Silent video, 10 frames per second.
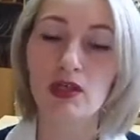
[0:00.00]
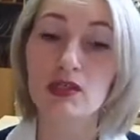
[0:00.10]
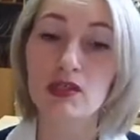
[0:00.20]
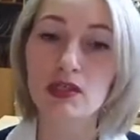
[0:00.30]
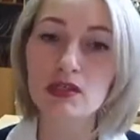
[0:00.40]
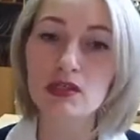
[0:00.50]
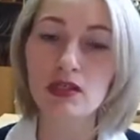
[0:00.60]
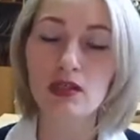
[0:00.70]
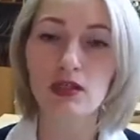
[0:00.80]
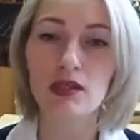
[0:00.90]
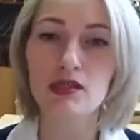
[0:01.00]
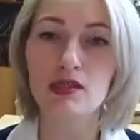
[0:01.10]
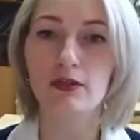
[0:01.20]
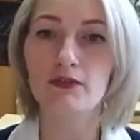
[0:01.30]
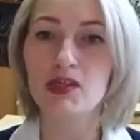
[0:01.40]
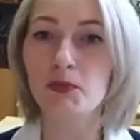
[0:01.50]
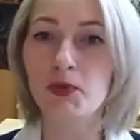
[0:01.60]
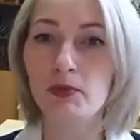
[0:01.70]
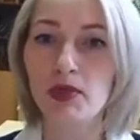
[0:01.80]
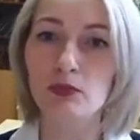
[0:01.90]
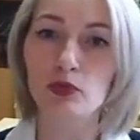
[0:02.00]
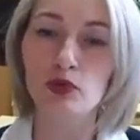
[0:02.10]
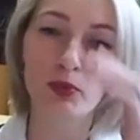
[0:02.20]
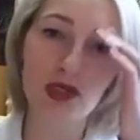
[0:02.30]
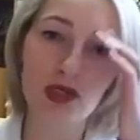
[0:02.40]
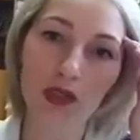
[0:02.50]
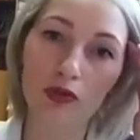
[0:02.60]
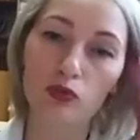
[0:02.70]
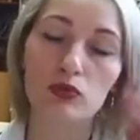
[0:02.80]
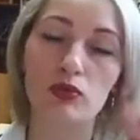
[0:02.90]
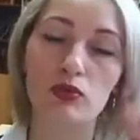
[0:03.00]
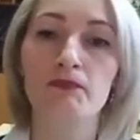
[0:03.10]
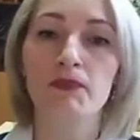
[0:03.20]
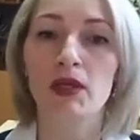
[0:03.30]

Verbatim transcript: одиннадцатых классах, и все примеры буду брать оттуда –